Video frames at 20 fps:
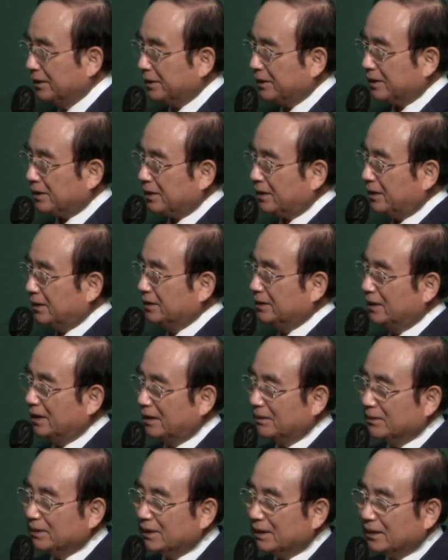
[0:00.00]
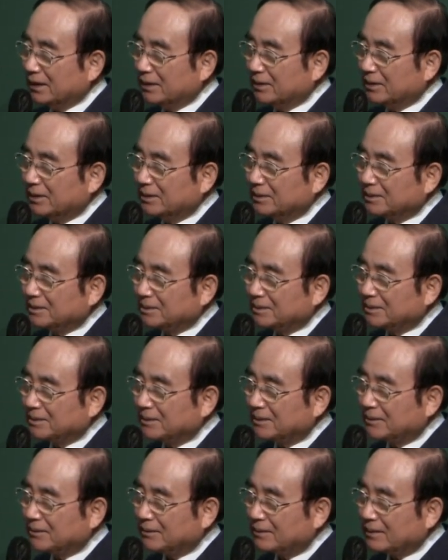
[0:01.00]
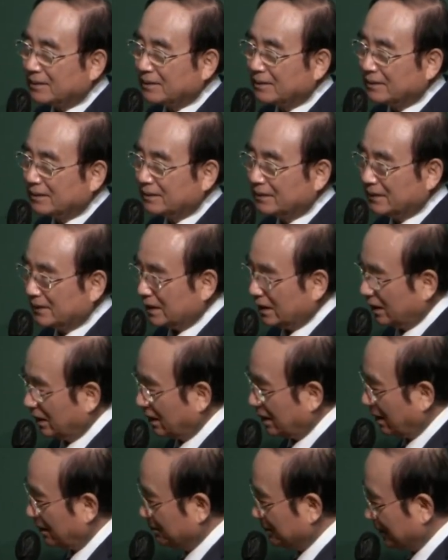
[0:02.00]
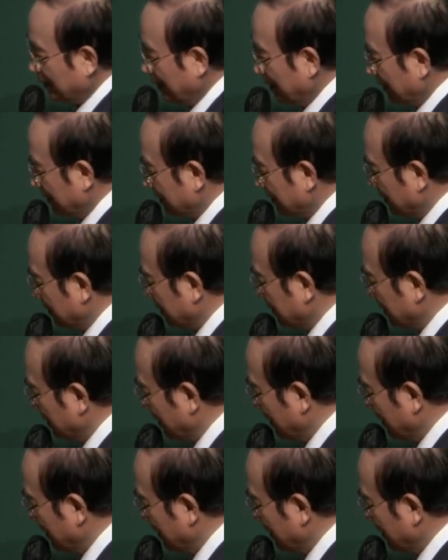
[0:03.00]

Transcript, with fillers: 큰일 납니다 여러분 제가 감사한 것은